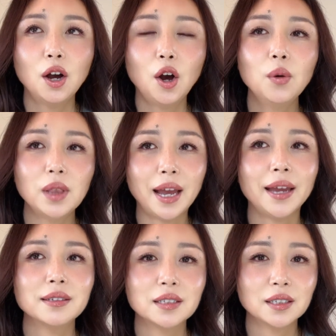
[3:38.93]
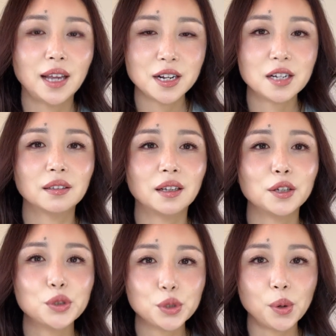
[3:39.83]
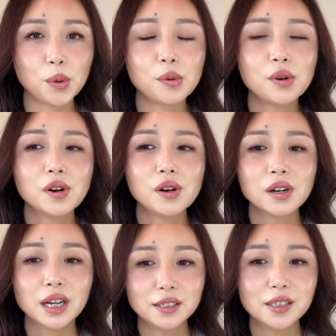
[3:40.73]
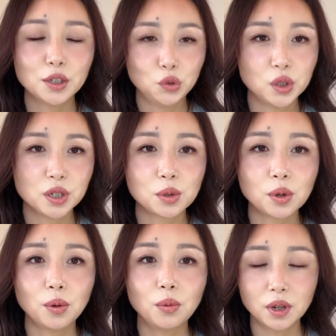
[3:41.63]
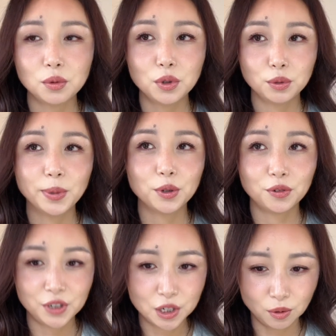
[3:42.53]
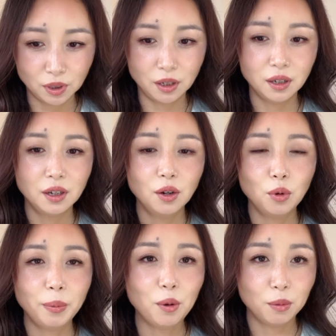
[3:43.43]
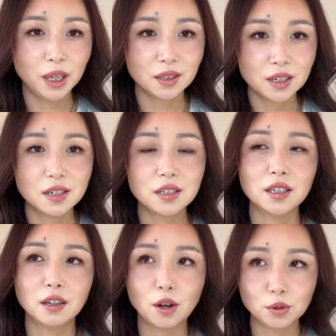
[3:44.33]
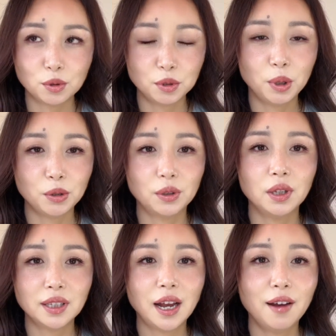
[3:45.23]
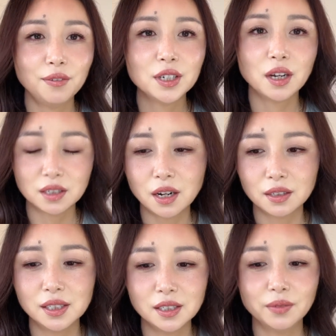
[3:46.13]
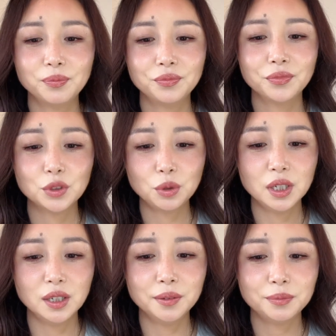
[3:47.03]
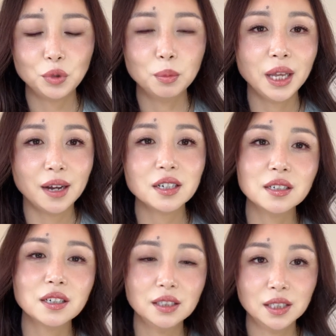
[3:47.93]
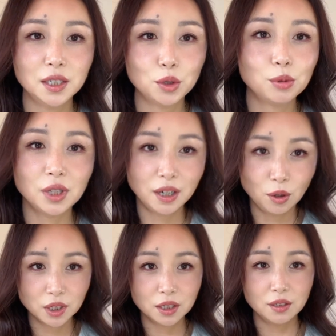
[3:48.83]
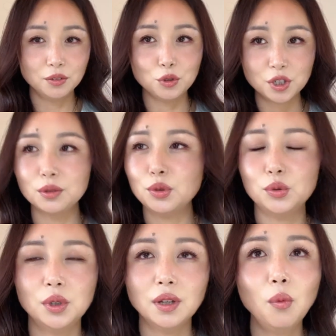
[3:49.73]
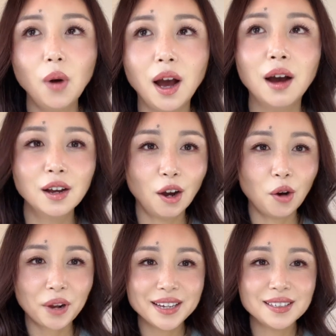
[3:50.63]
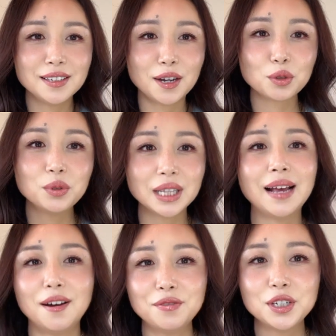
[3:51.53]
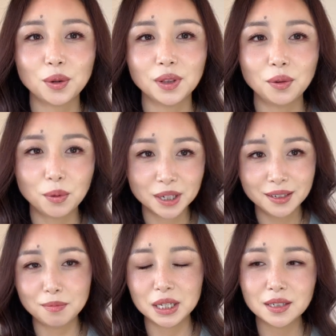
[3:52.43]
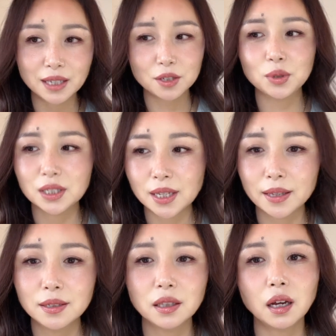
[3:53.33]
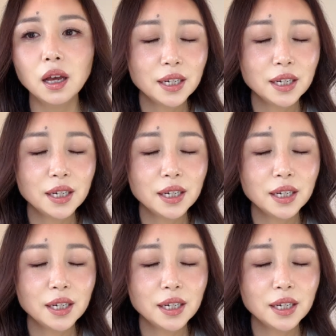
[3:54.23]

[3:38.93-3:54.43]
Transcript: 后来，这个男生呢，就跟这个女生说：“我跟我女朋友分手了，我把我们俩的事情告诉我女朋友了，她非常的伤心，所以我们俩是彻底结束了。”然后这个女生就觉得哇，好开心呀，终于他俩分手了，我们可以名正言顺的在一起了。